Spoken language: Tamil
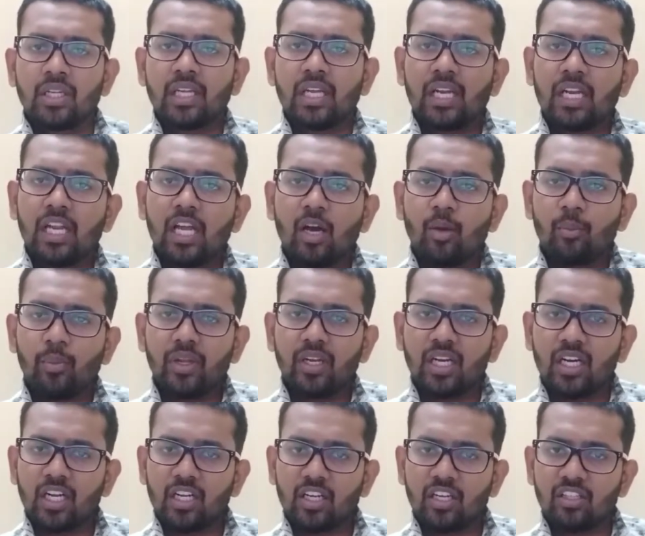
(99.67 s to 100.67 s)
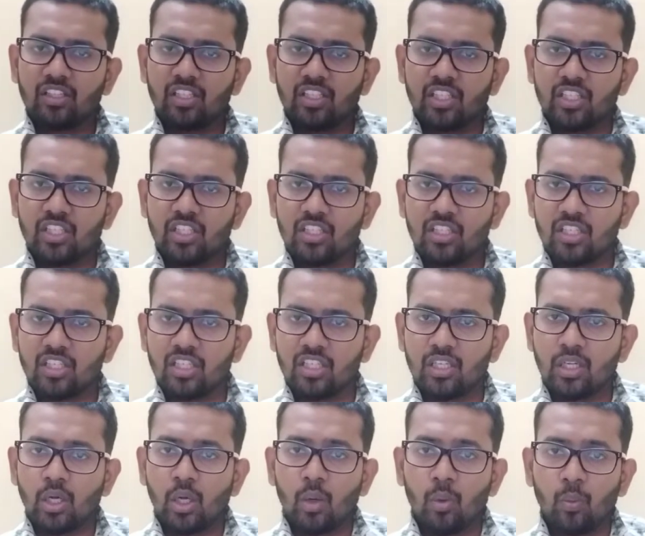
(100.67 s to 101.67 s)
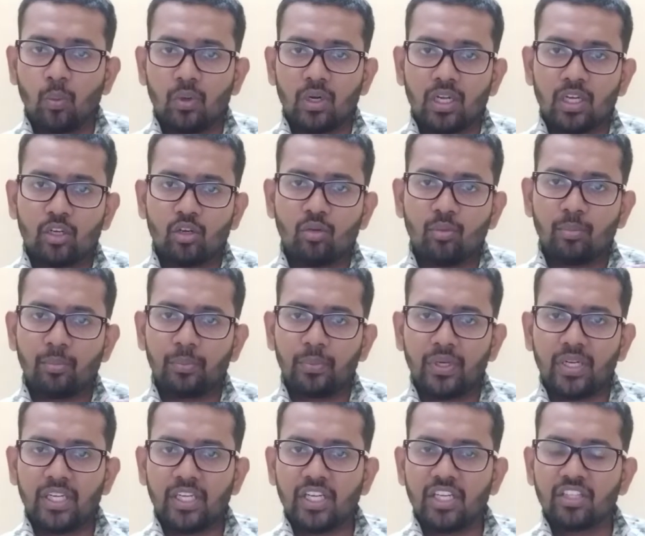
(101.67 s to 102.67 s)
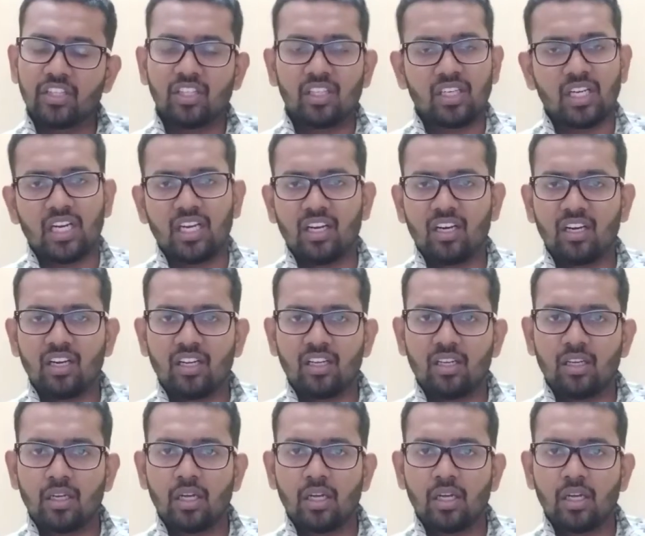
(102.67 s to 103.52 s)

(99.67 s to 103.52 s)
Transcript: எல்லாமே நடக்குது இன்று உனக்கும் பிடிக்குது நன்று